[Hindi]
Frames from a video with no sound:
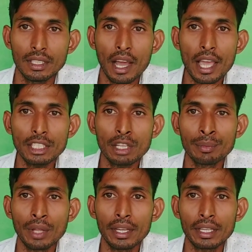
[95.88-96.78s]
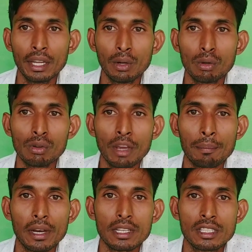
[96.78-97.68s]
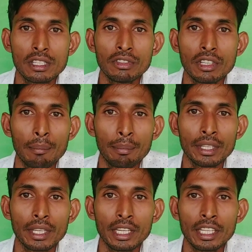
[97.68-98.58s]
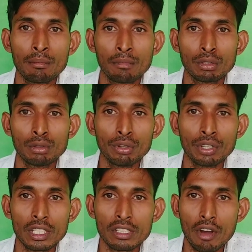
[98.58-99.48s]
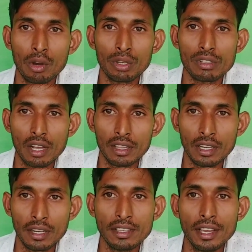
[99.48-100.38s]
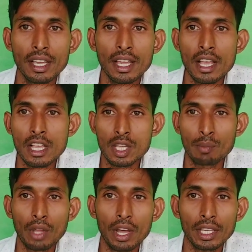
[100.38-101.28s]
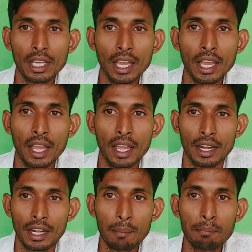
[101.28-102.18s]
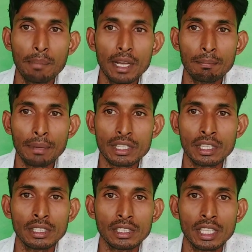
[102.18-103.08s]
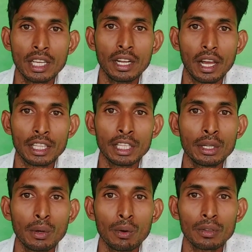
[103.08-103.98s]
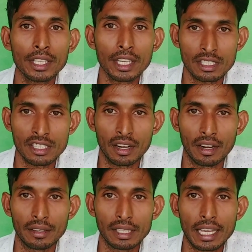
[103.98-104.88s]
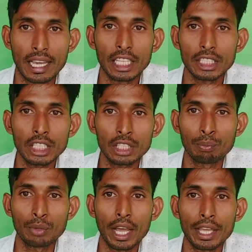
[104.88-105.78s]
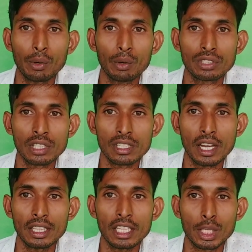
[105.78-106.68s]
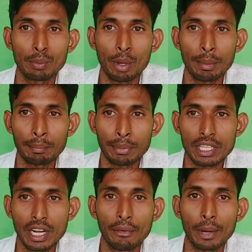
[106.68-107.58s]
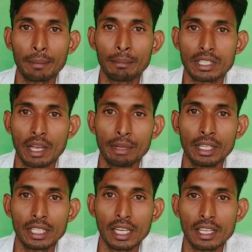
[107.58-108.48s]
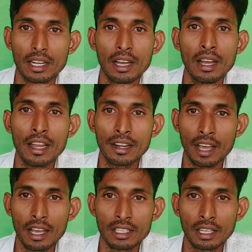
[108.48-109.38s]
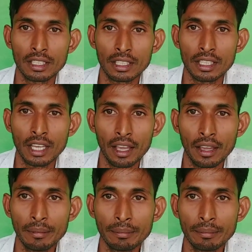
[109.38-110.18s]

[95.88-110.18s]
नायक समुदाय के लोगों के पास जीवन यापन के लिए मजदूरी के सिवा कोई साधन नहीं है समुदाय के 90 परसेंट से अधिक लोग निरक्षर हैं ऐसे समुदाय को जनजातीय समूह में पिछड़ा वर्ग में शामिल किया जाना न्याय संगत नहीं है